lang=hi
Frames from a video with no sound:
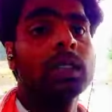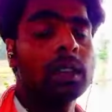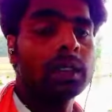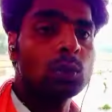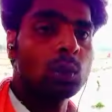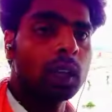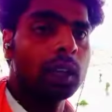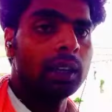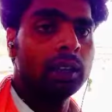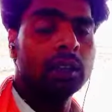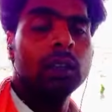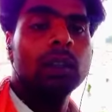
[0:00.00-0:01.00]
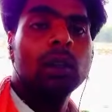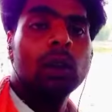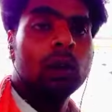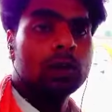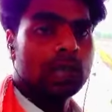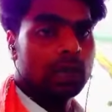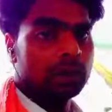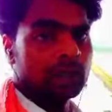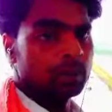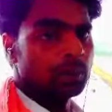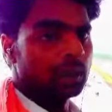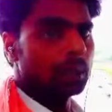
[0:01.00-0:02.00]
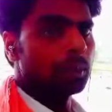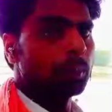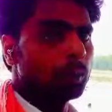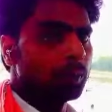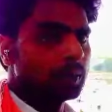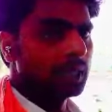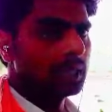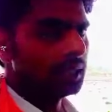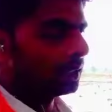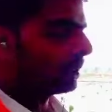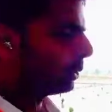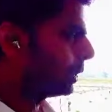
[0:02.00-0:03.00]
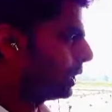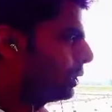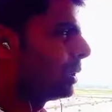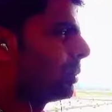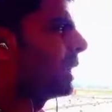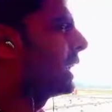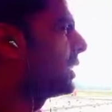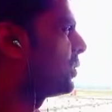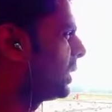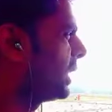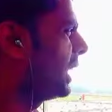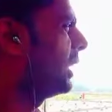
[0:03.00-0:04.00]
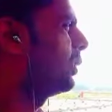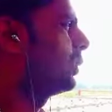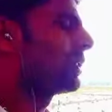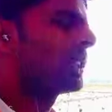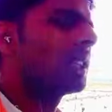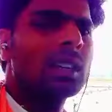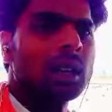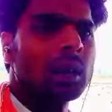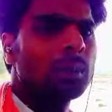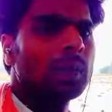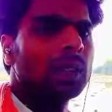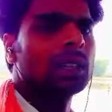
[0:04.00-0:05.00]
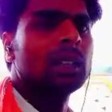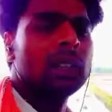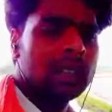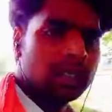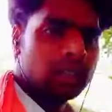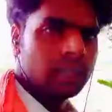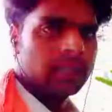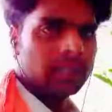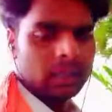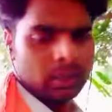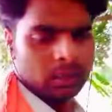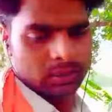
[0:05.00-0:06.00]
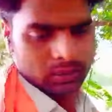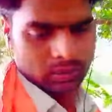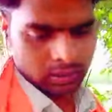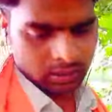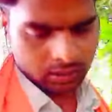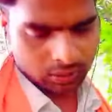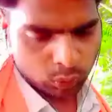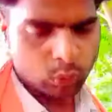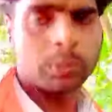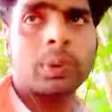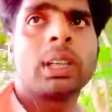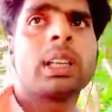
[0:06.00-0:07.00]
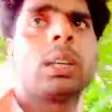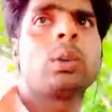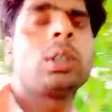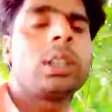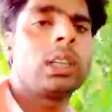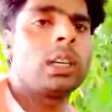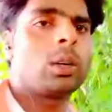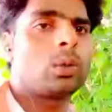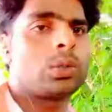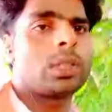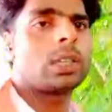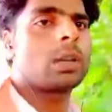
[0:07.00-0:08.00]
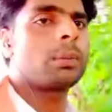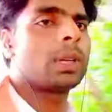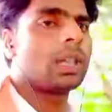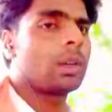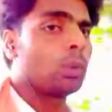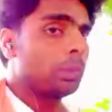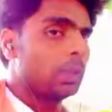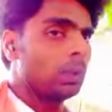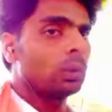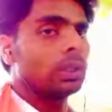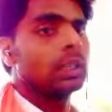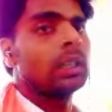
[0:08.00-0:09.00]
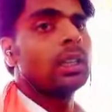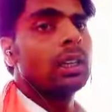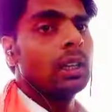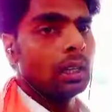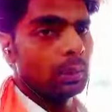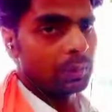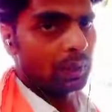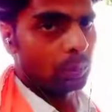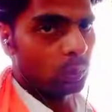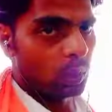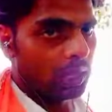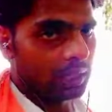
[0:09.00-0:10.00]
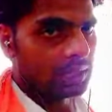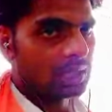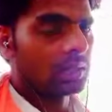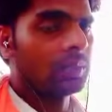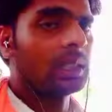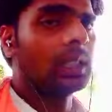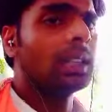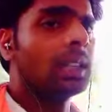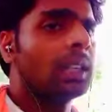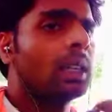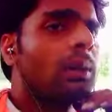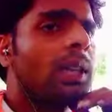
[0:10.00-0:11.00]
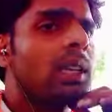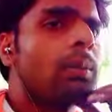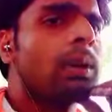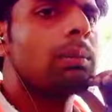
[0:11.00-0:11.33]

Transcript: चढ़ चुका है और सावन के महीना में आपको पता ही है कि थोड़ी थोड़ी बारिश होता है और उसके क्रम में हल्की धूप निकली होती है और उसी क्रम में अगर रुकने लोग अपने पुराने सभ्यता यानी हमारे